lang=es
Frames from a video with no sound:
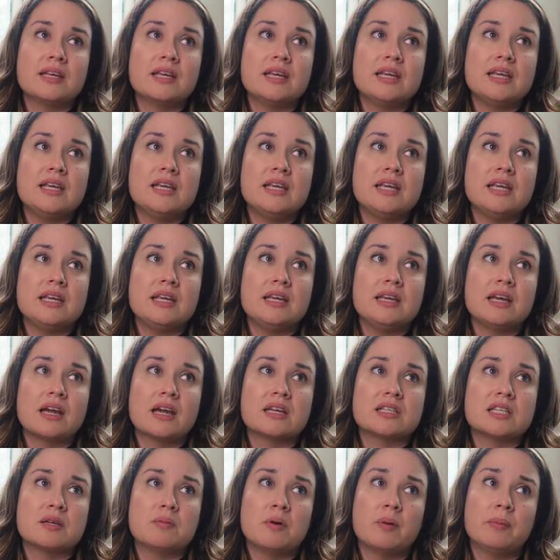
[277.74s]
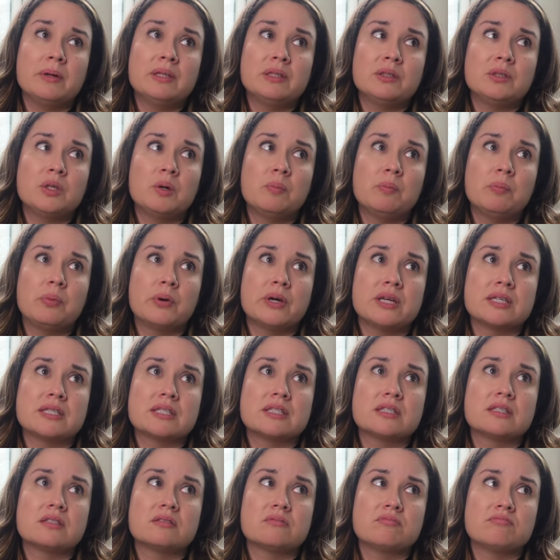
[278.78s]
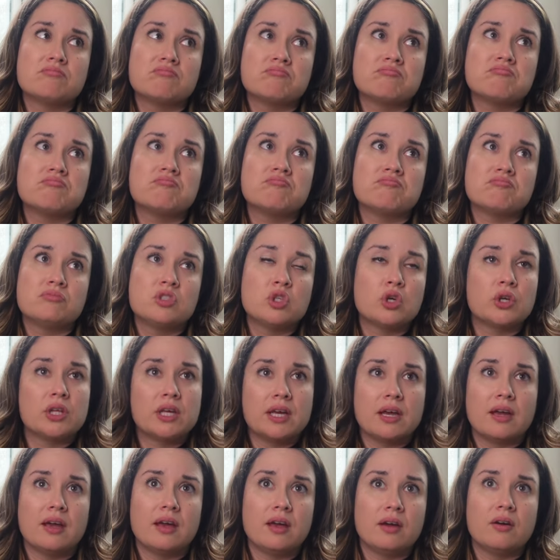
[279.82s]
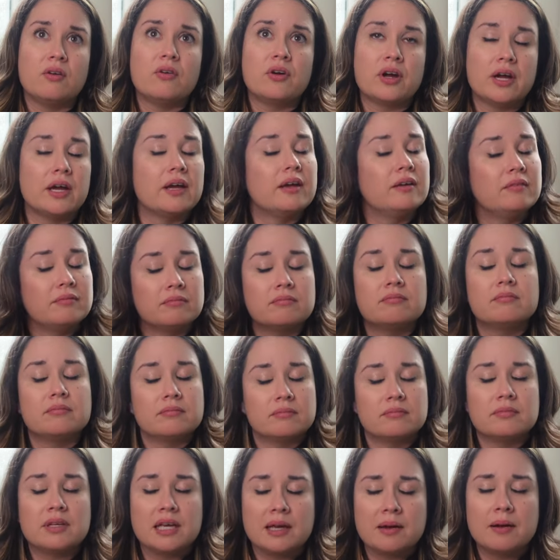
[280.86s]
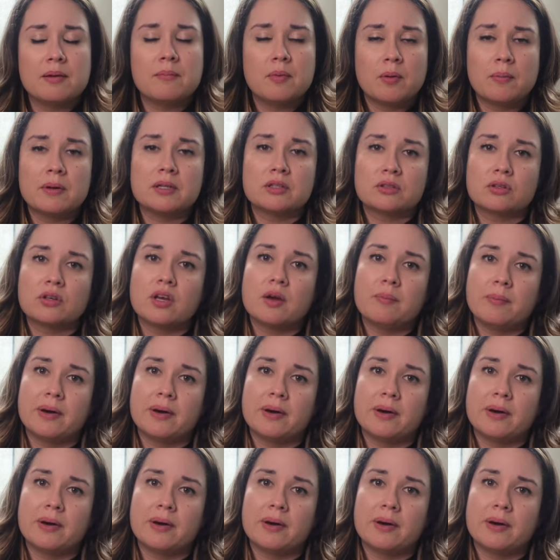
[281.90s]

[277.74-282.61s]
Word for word: Y en ese momento, pues yo dije, ok, es el momento de